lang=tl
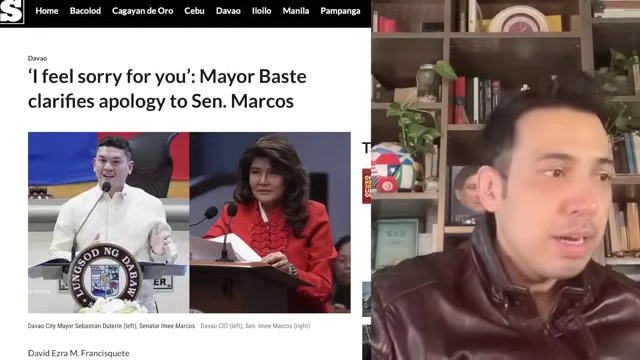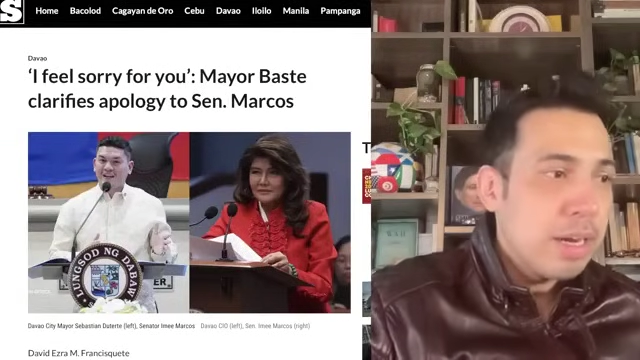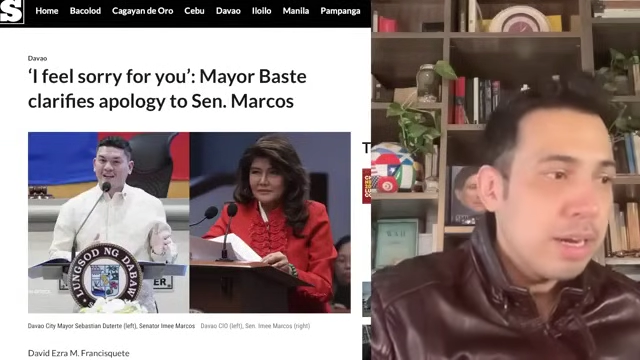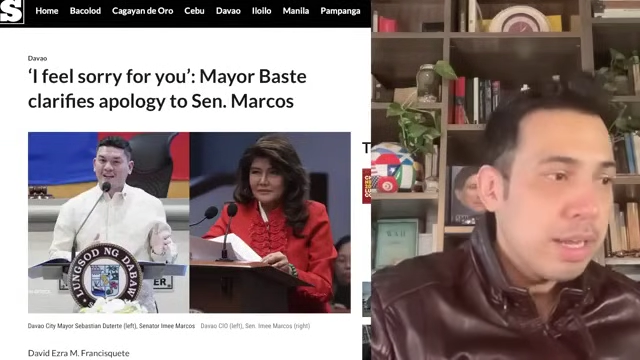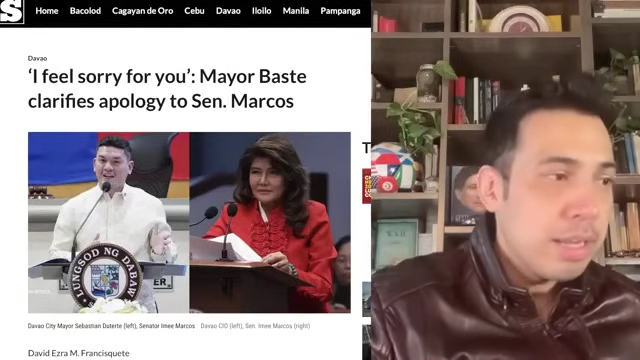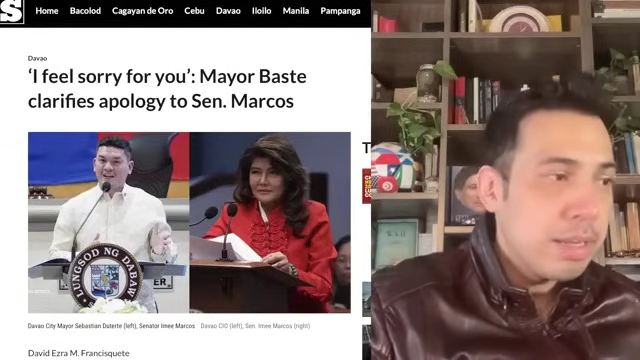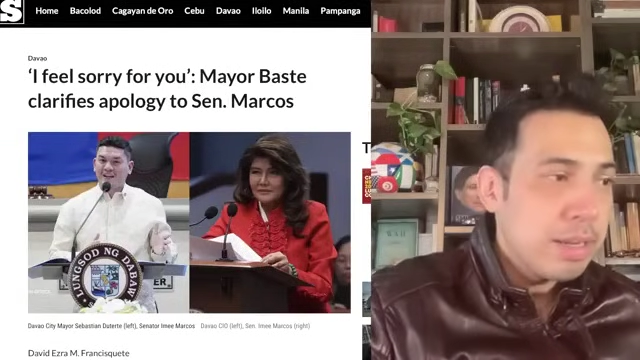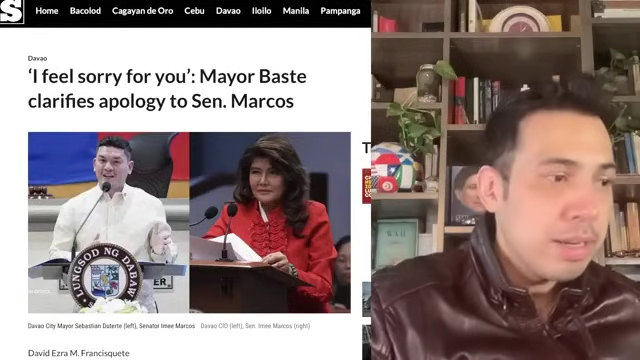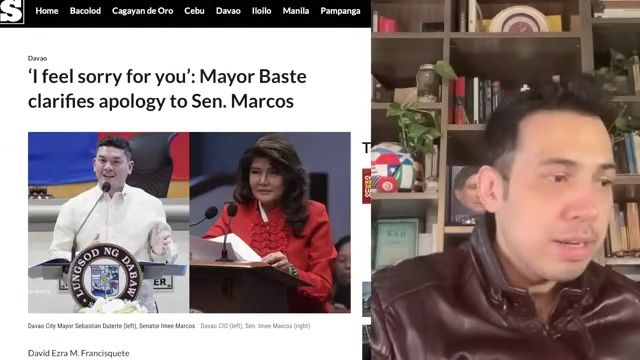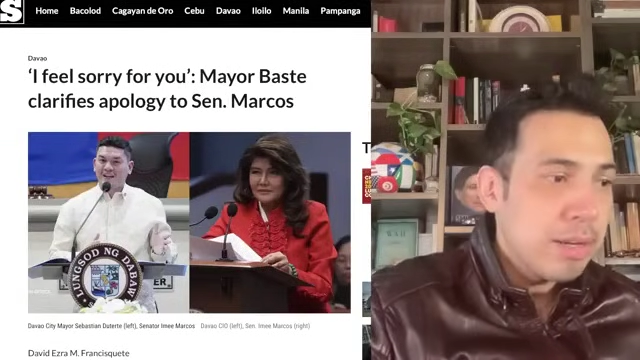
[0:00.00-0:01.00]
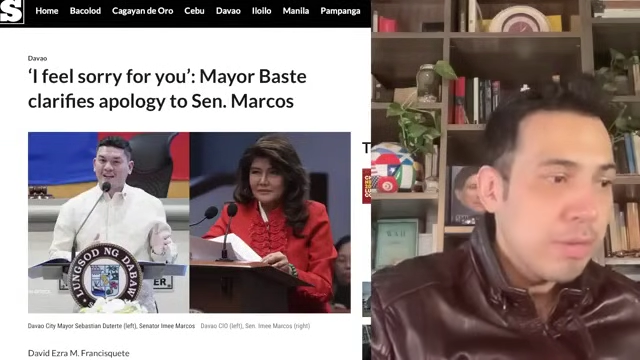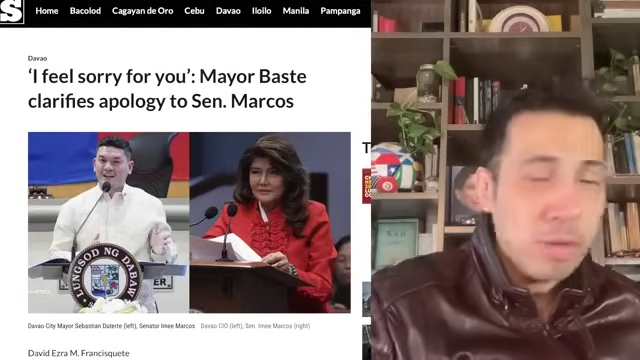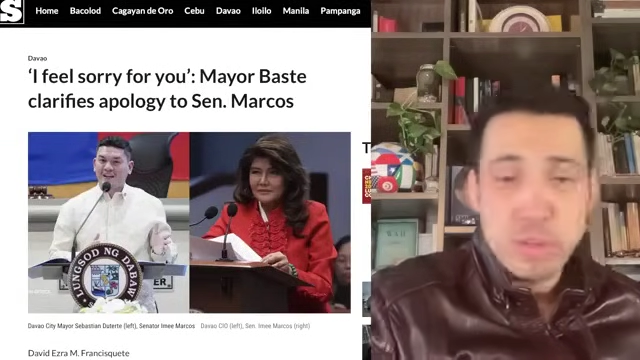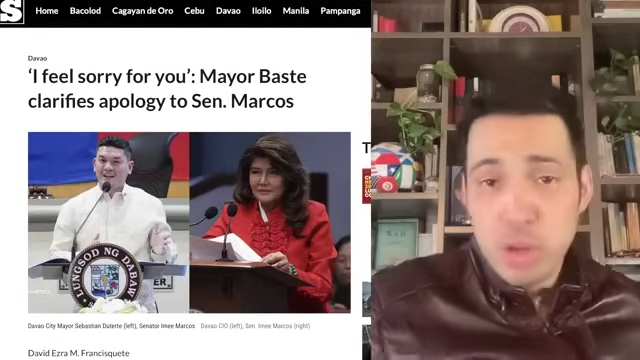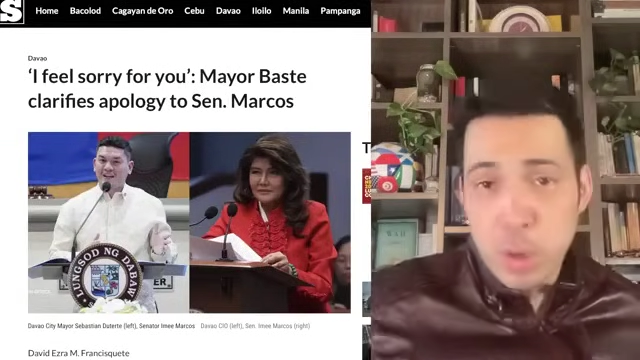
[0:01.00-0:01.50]
uh, and, uh, of
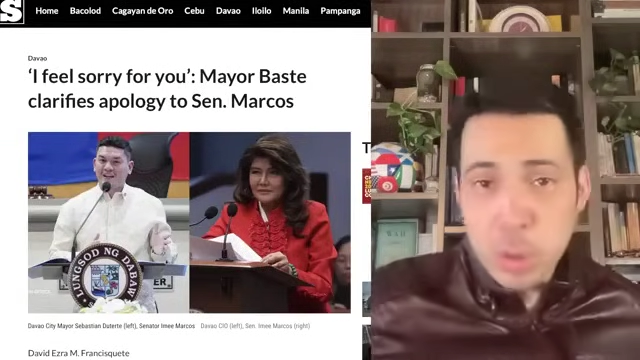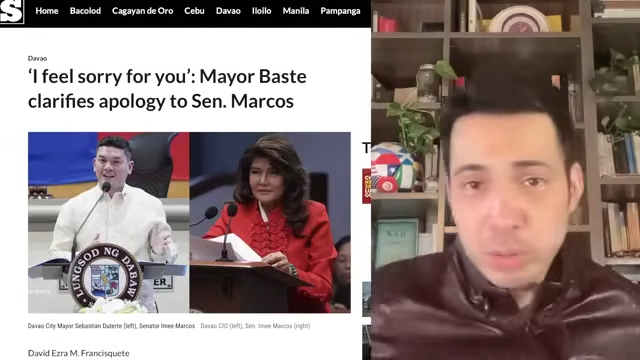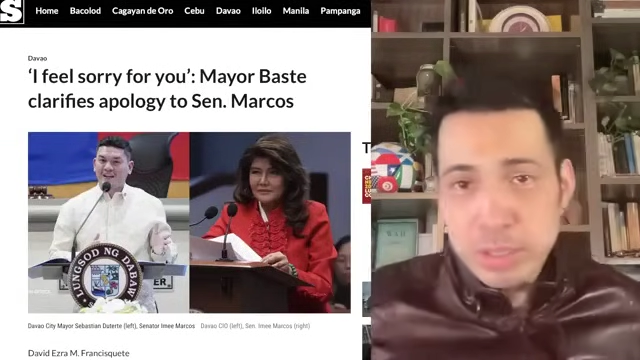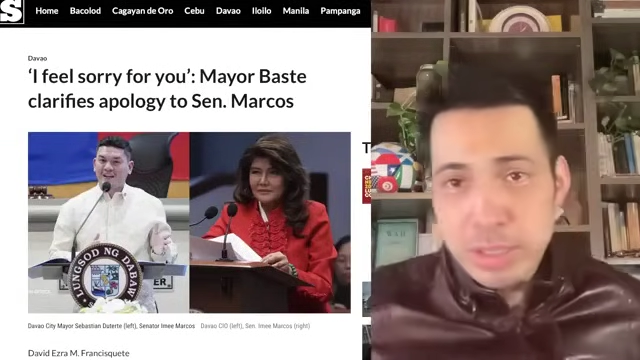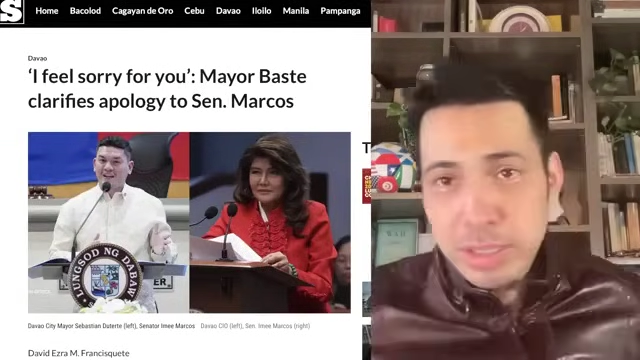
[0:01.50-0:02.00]
course, co-host,